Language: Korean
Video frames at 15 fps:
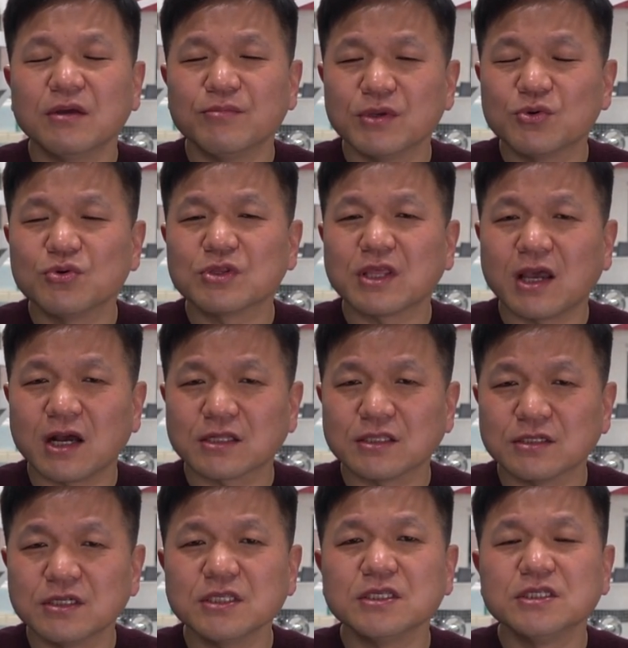미국
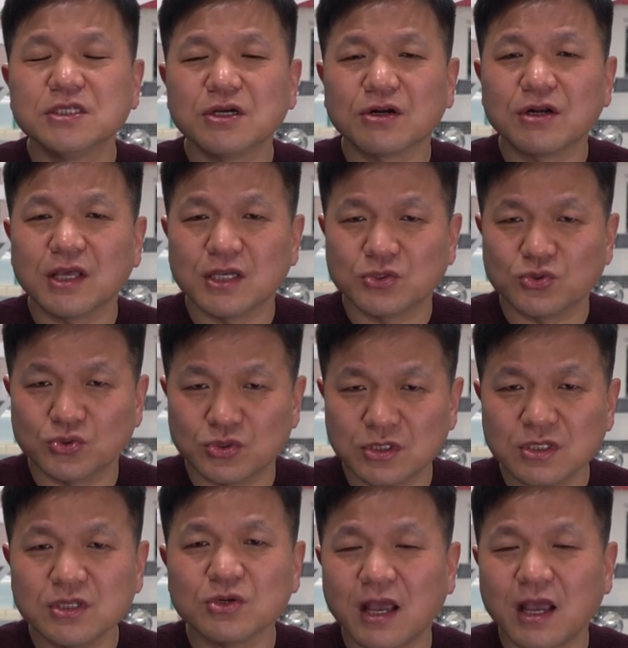대학들은 인정을 해주는